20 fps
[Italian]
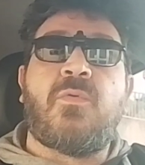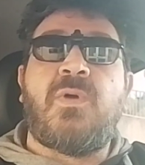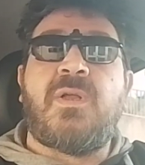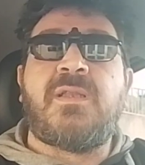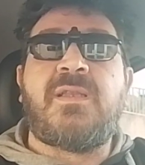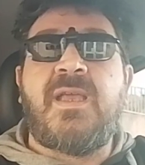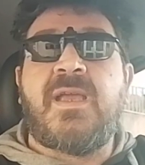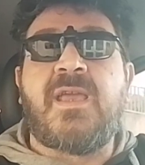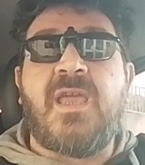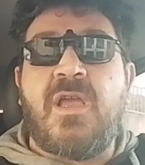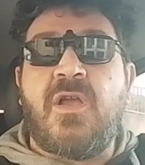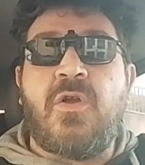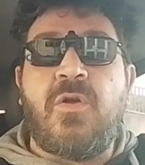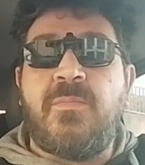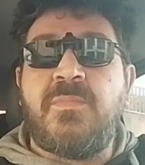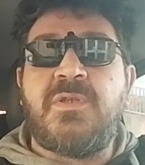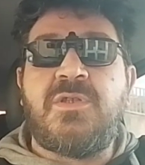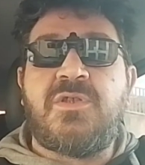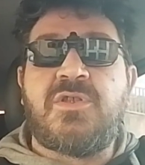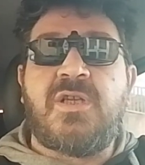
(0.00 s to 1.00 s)
Quando è che è
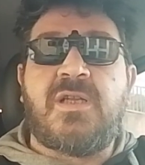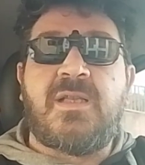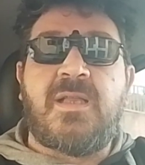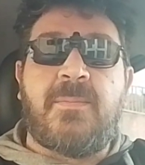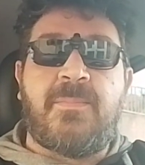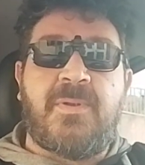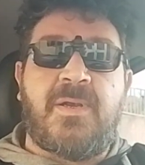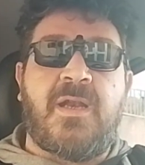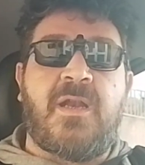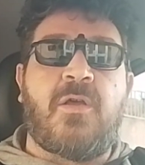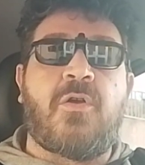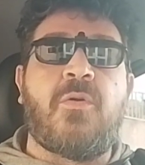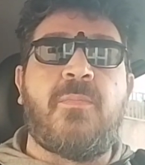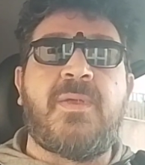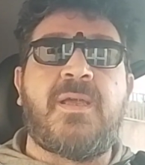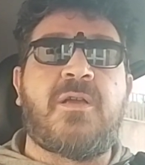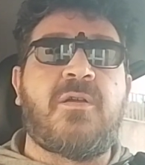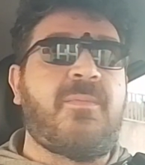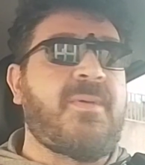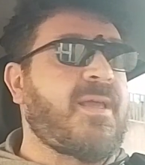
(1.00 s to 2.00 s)
incominciato a aprire?
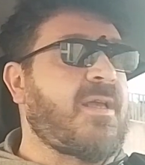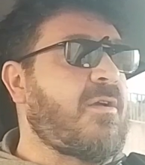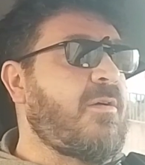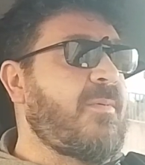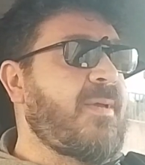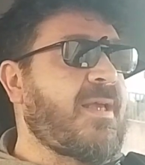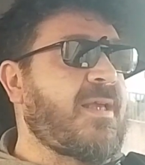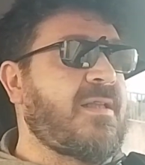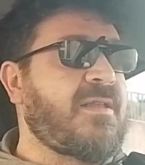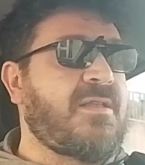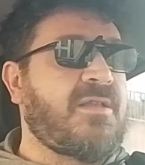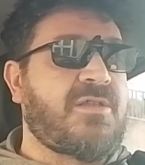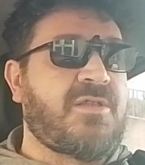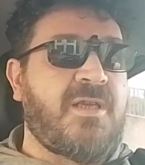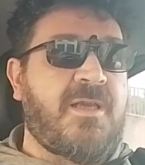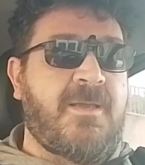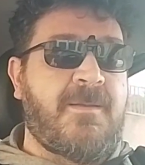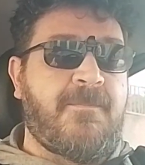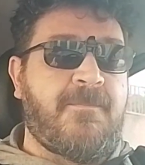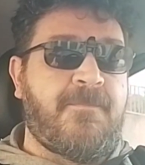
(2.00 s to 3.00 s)
Com'è, com'è, com'è che
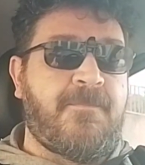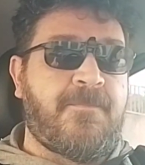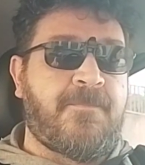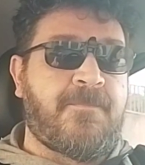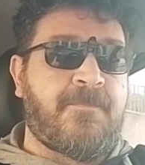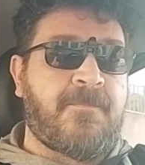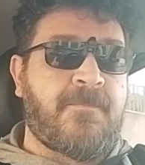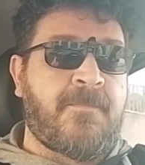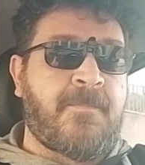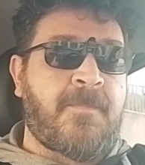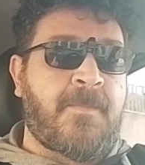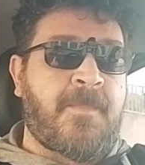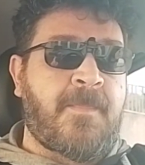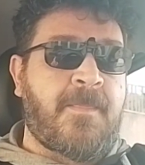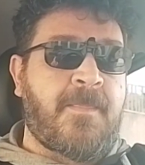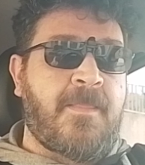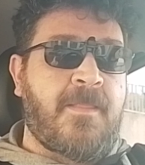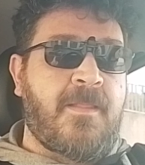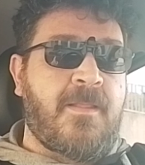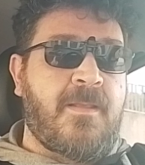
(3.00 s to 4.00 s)
dice
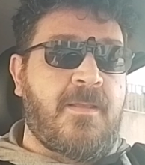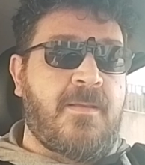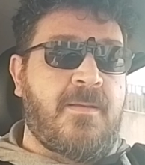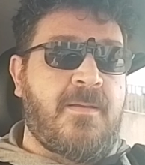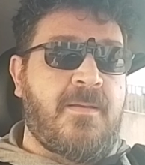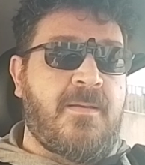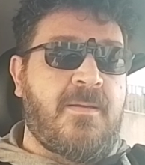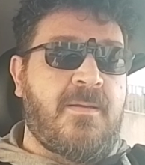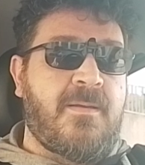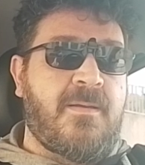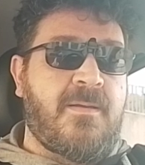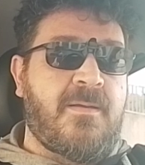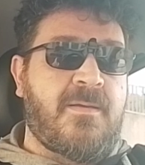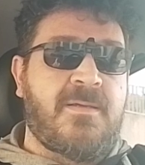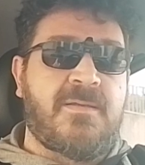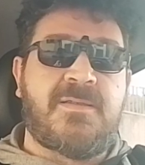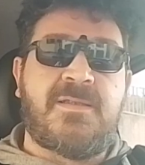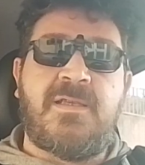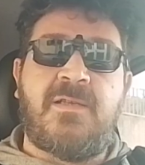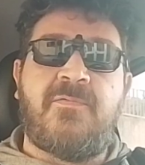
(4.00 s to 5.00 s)

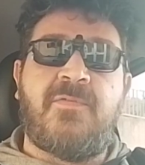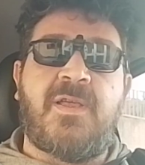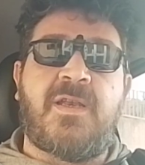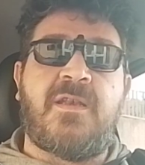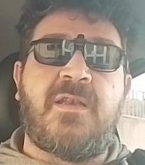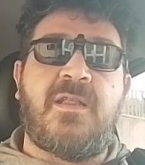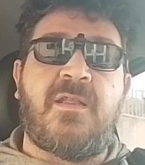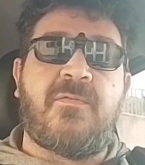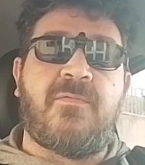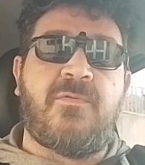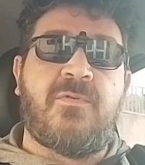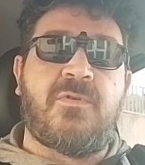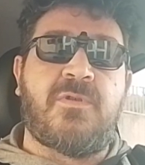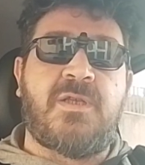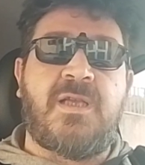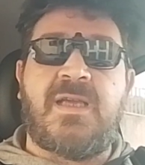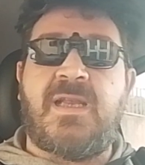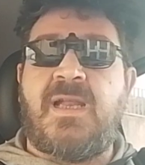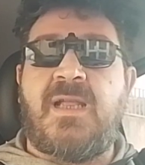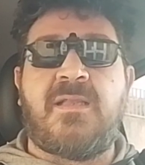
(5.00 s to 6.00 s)
uh, Silver
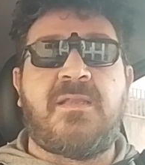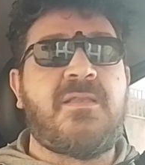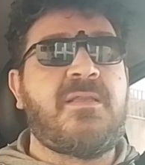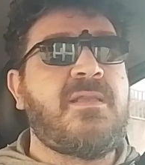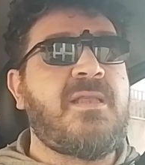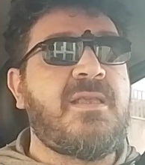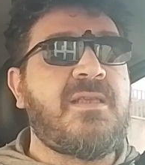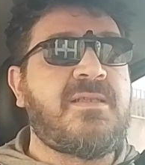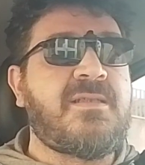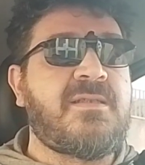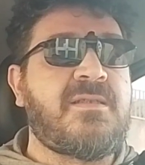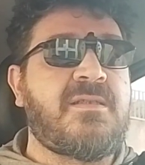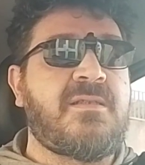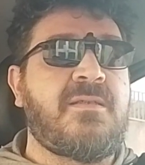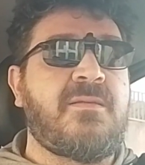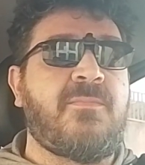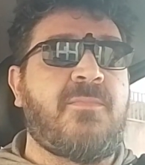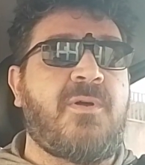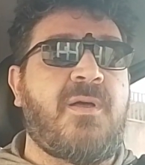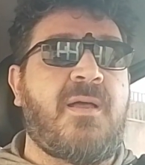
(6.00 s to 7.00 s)
Nervudi,
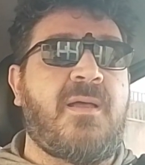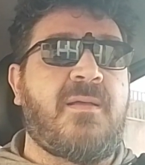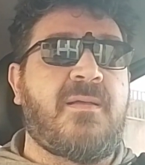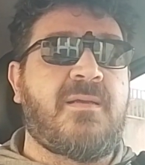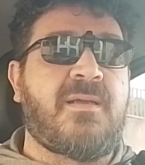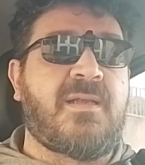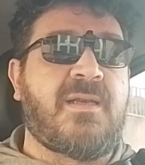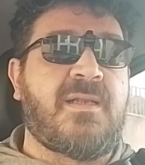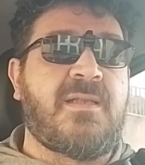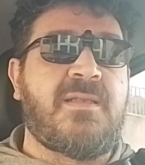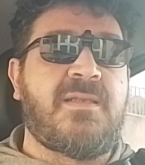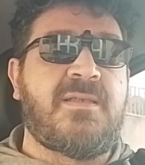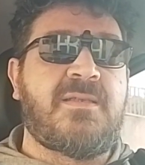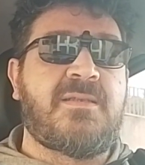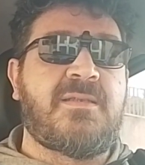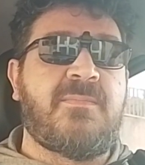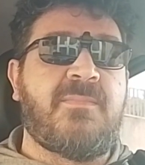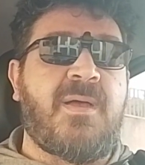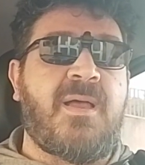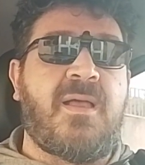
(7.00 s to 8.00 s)
grandissima,
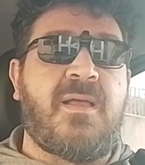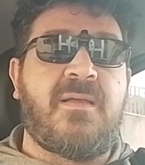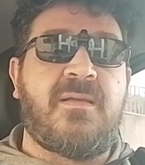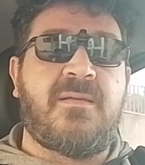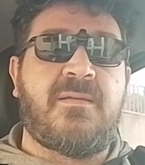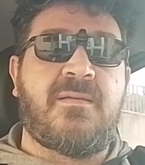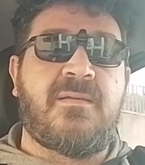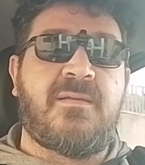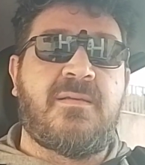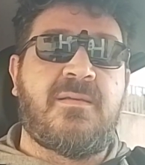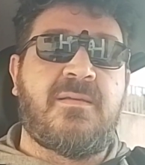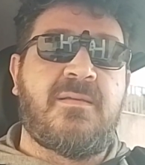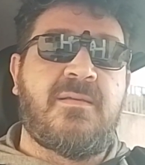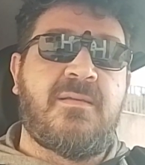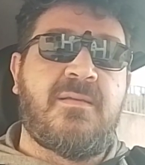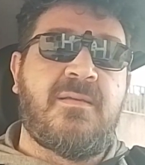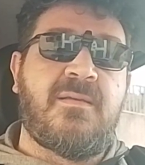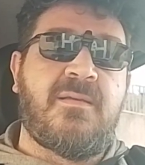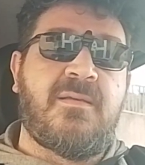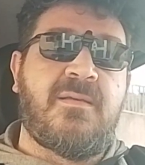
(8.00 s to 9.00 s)
grandissima, uh,